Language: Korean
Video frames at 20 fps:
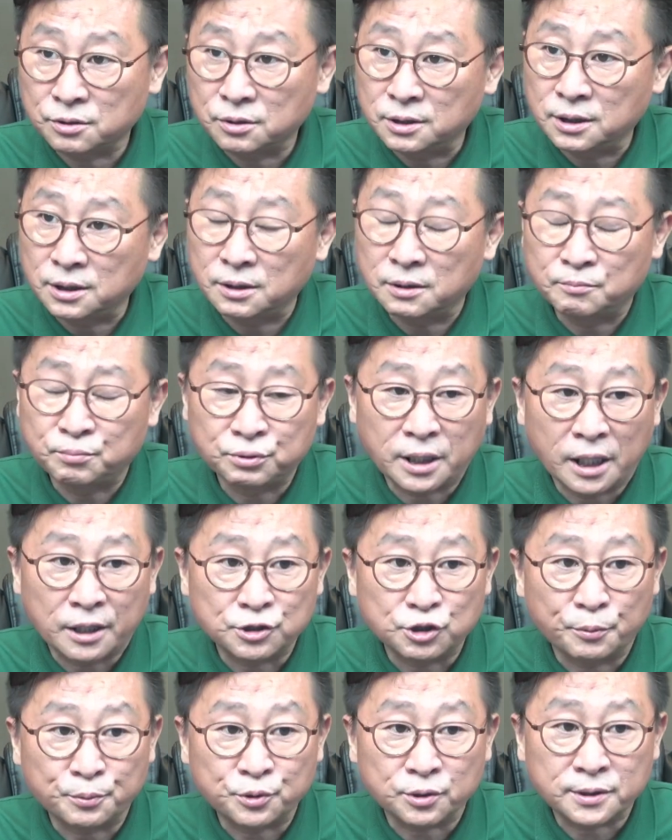이,
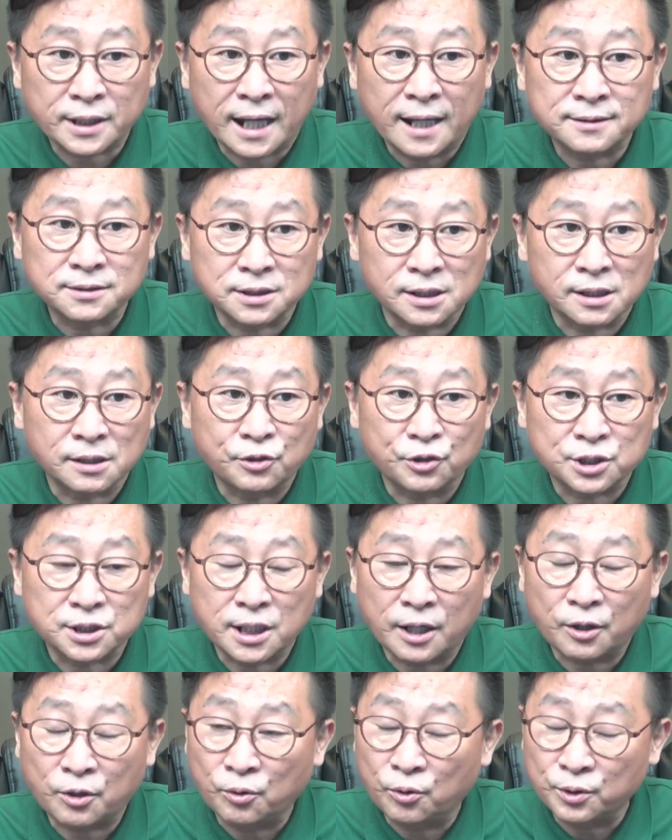북한으로부터 사들일
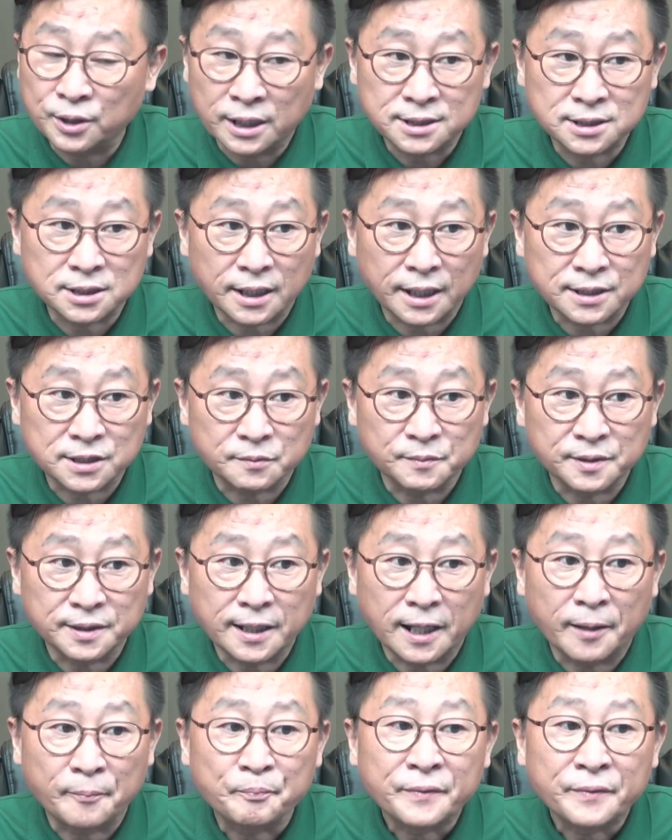것이라고 예측했습니다.